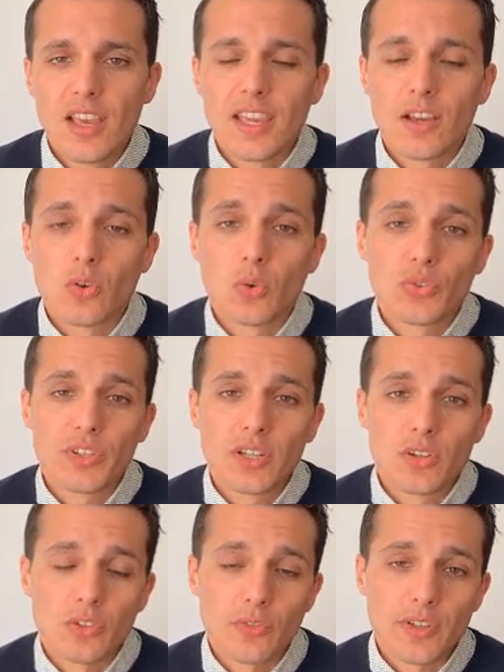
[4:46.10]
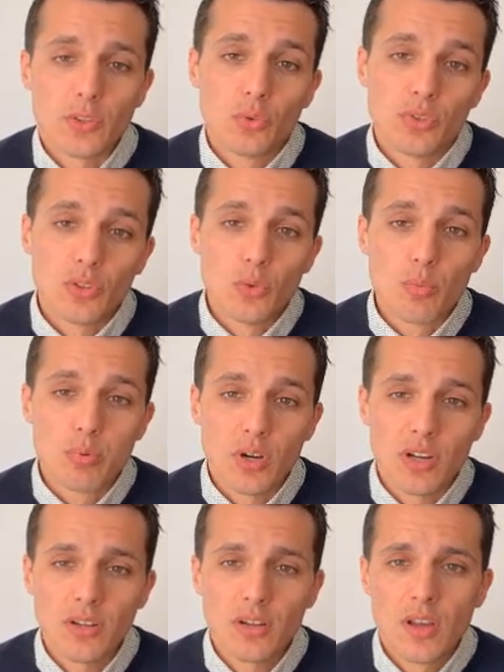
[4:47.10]
Et en conséquence en fait de ces deux
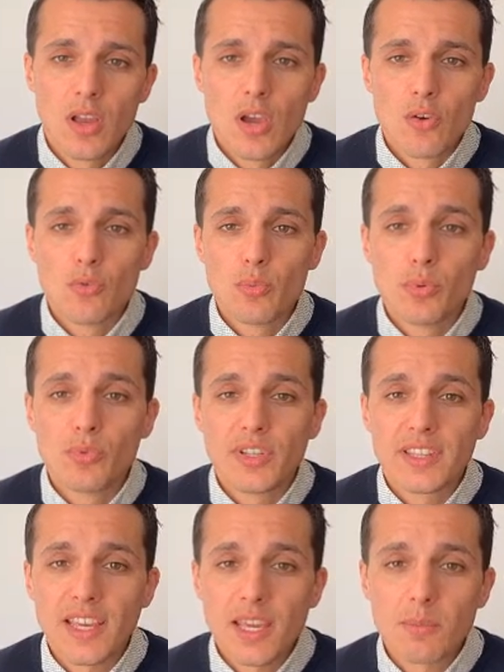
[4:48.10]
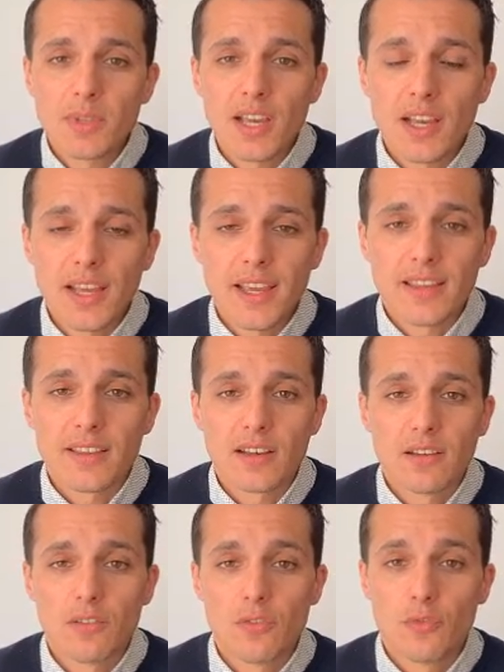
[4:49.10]
points, vous pouvez très bien
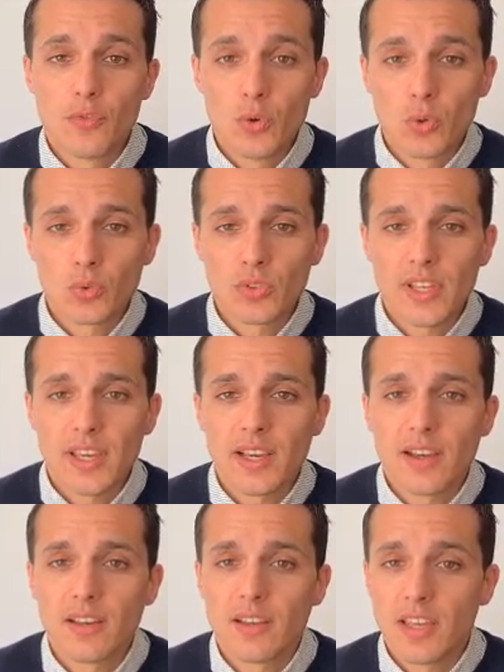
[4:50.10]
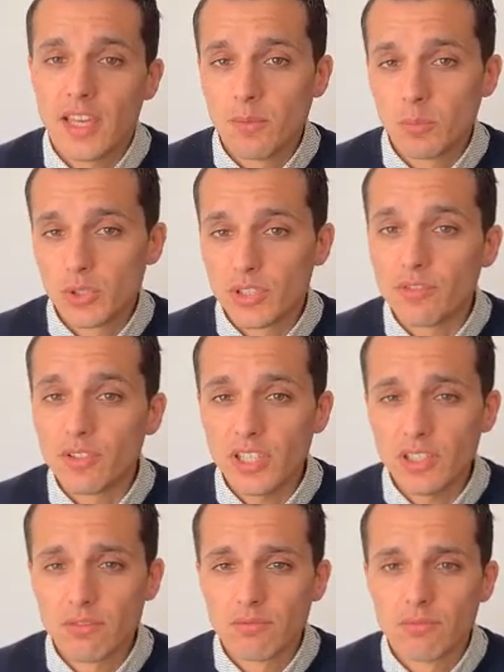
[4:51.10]
être volontaire et
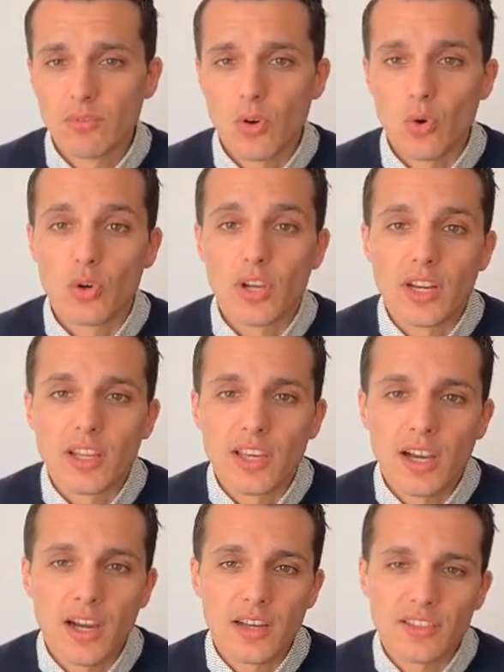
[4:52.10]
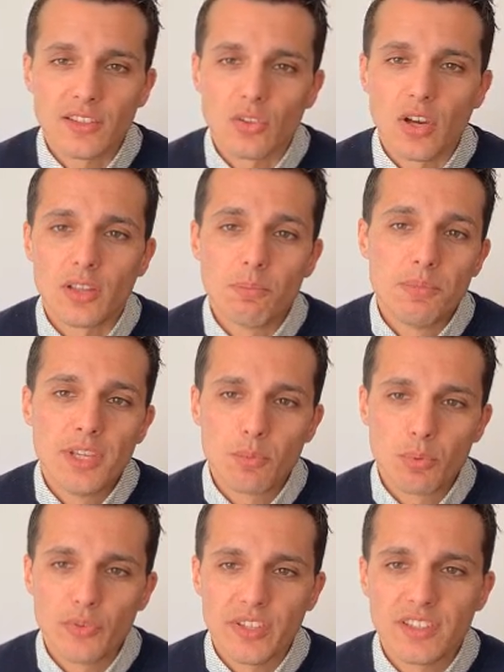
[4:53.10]
motivé, auquel cas ça sera bien
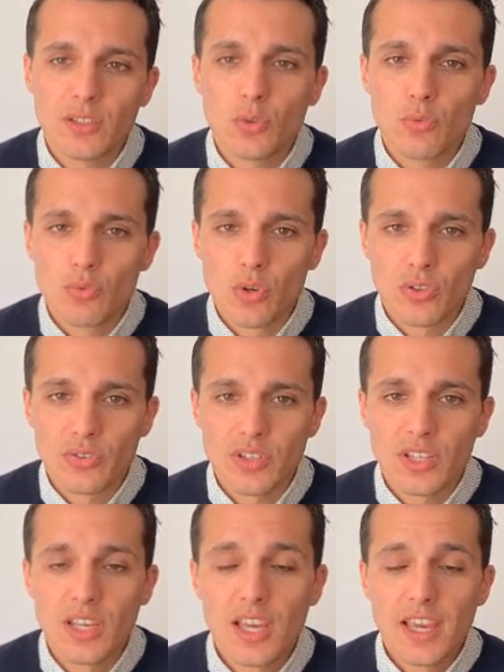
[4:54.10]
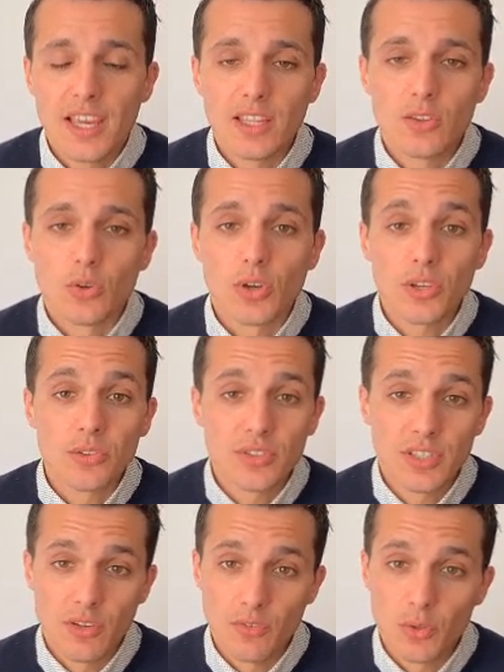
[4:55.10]
plus facile de vous lancer et de
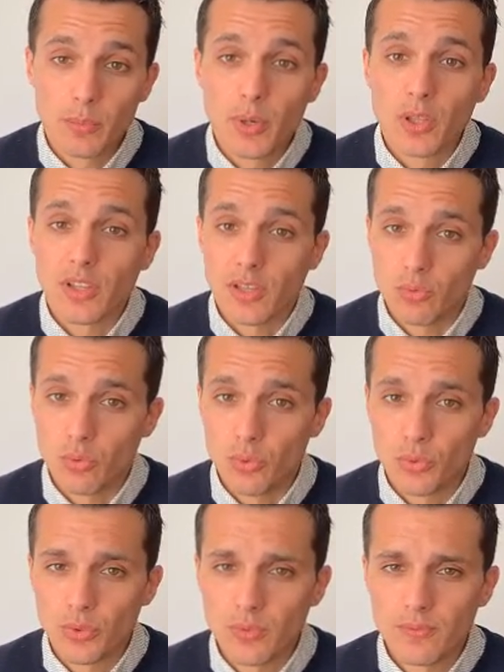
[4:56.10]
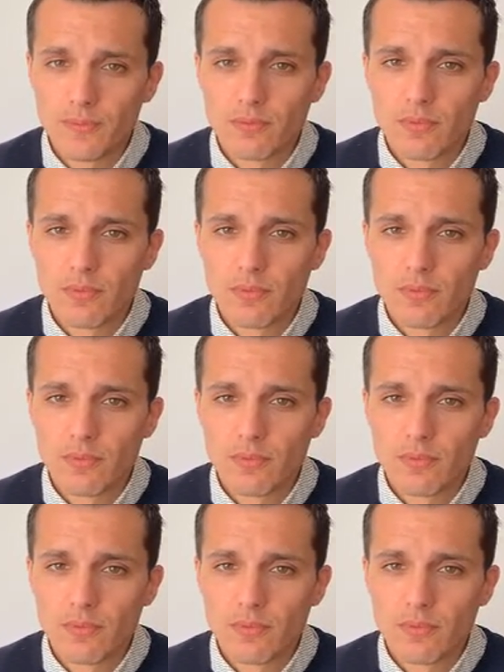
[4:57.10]
réussir votre bonne résolution,